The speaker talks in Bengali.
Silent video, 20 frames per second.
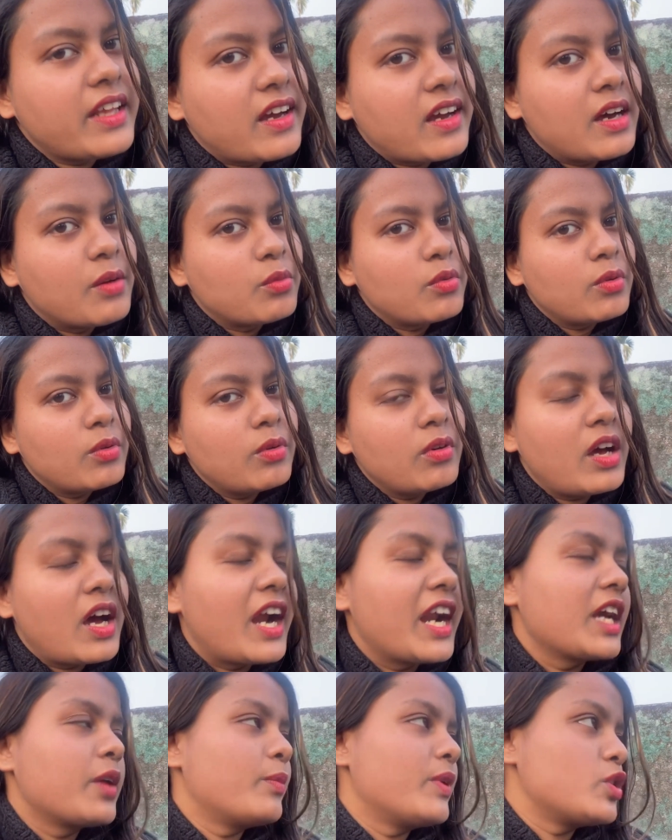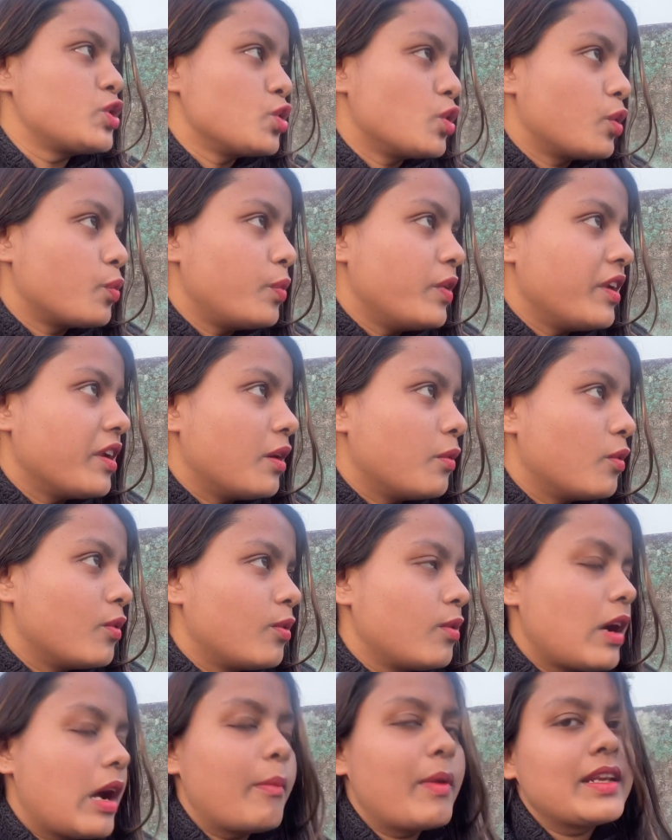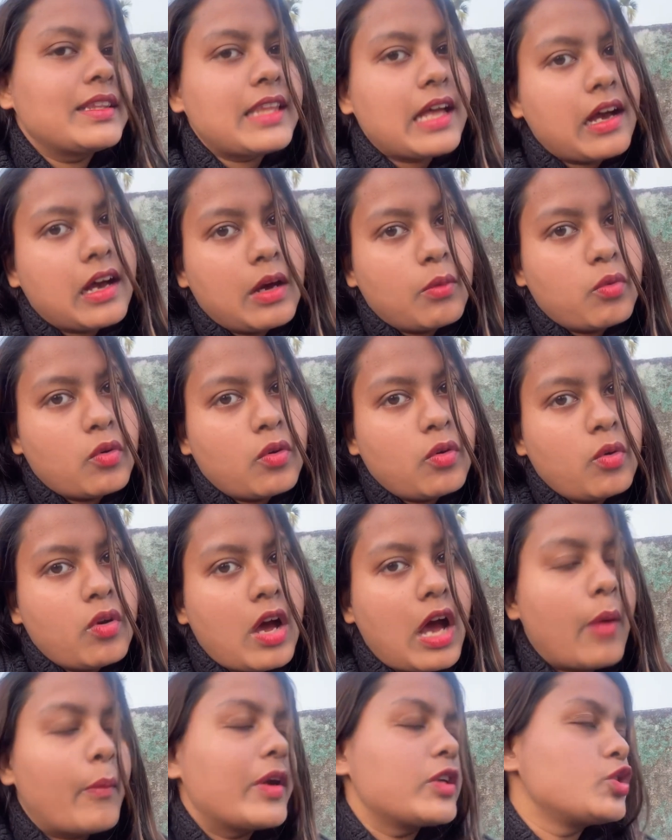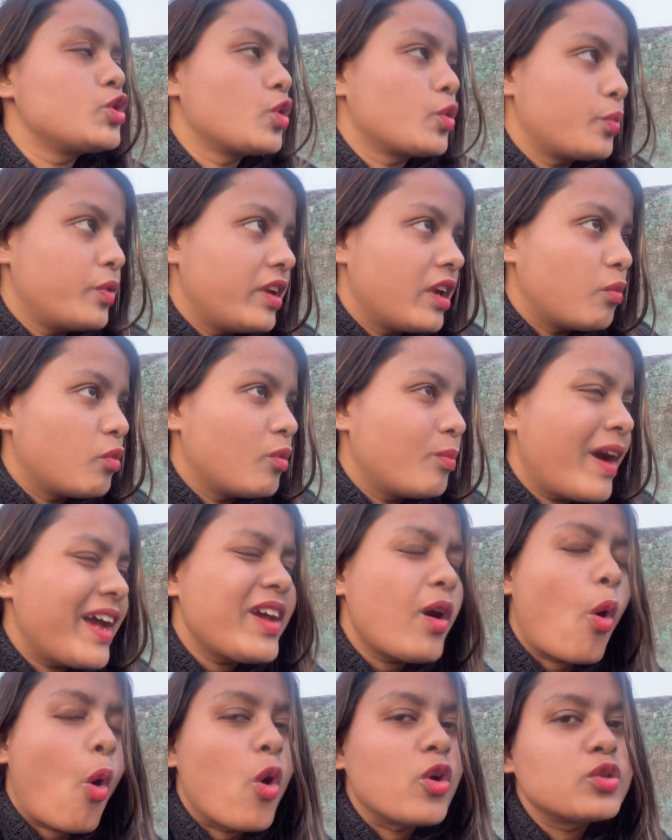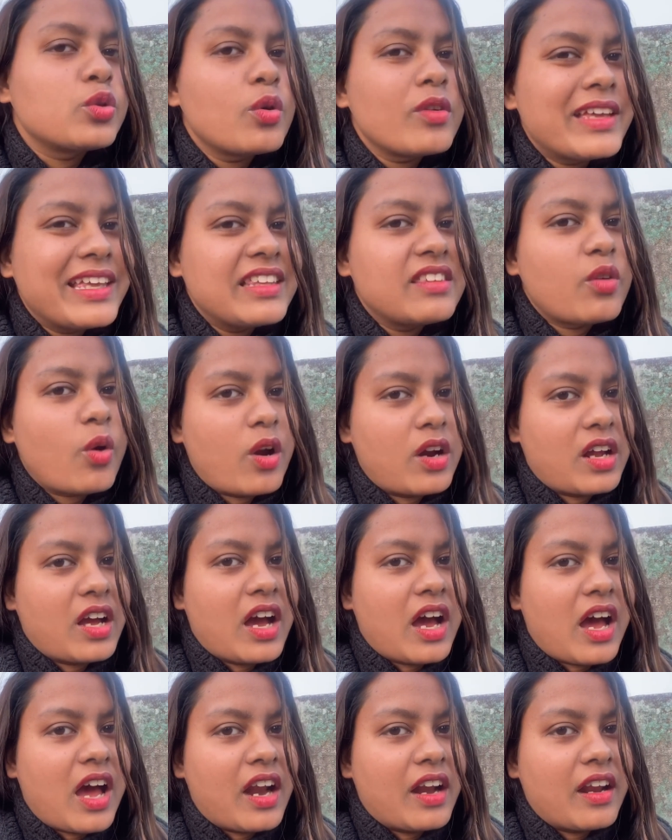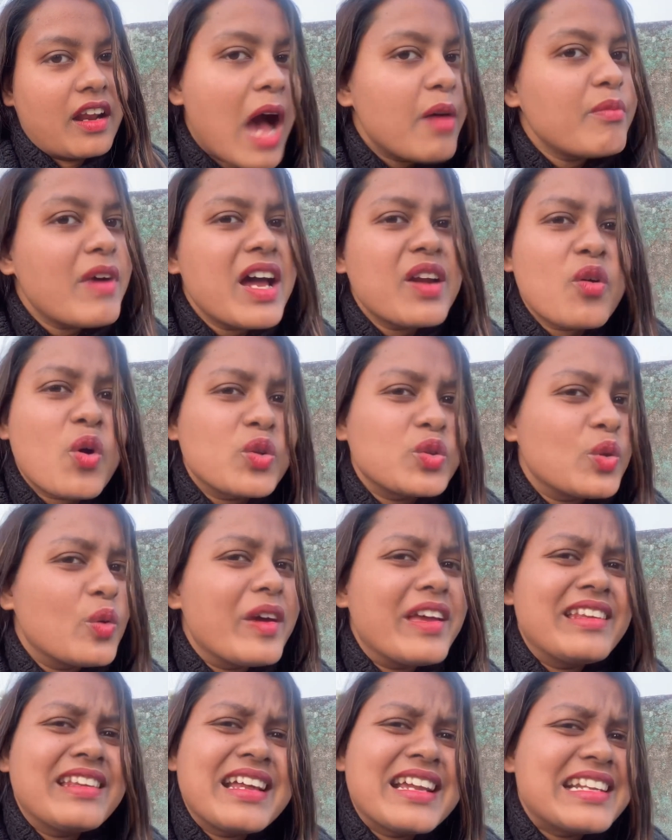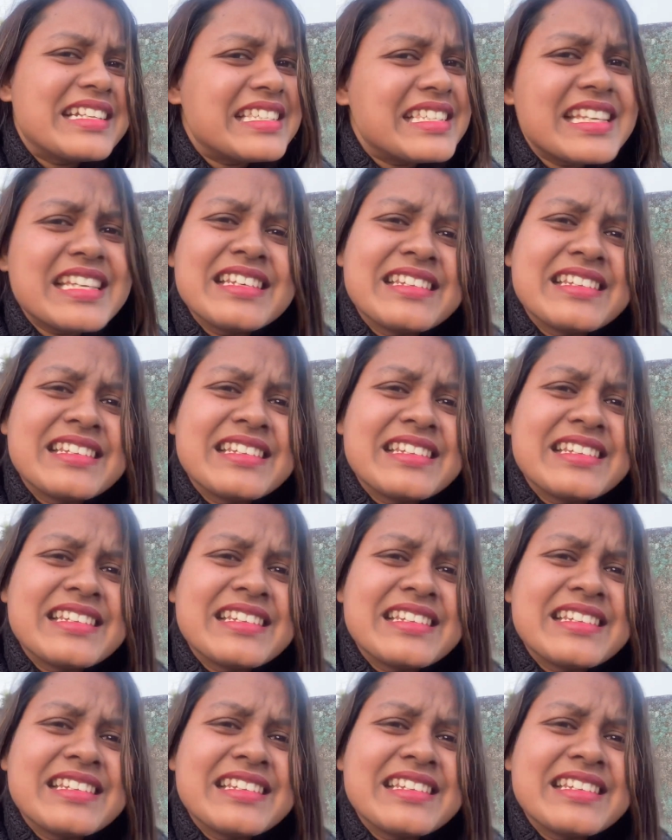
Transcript: তাকাবো আর একবার চোখ ফিরাবো আবার তাকাবো আবার চোখ ফিরাবো ভাই অত কি দরকার আমার অত এনার্জি